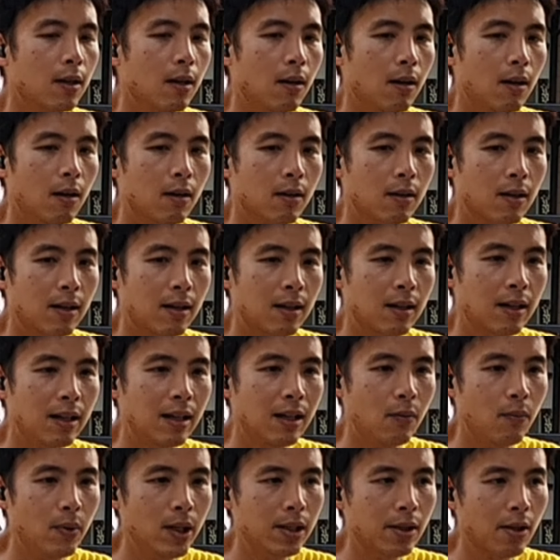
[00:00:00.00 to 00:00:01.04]
ก็
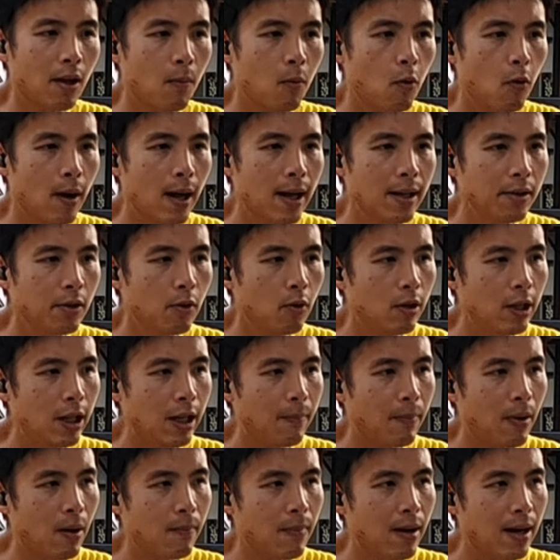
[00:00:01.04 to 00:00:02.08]
ขี่วีซอม 650
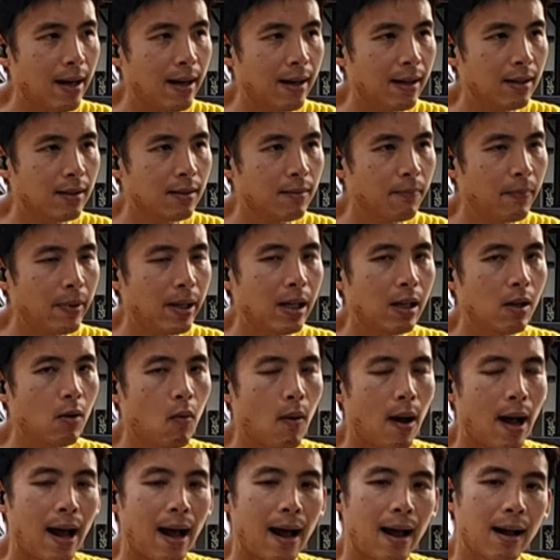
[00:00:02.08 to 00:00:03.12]
อีกประมาณปี
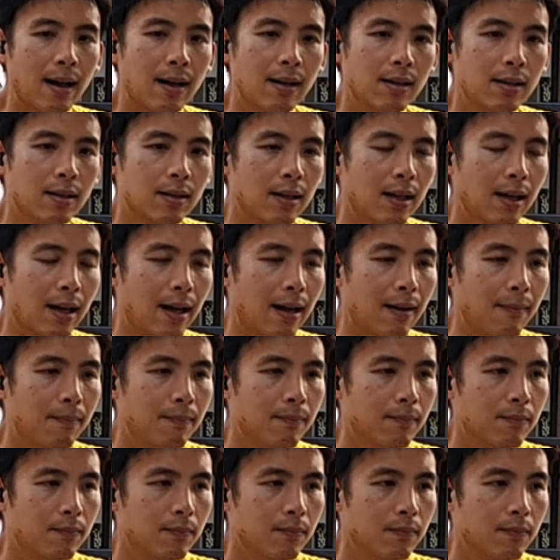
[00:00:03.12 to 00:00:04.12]
กว่านะครับ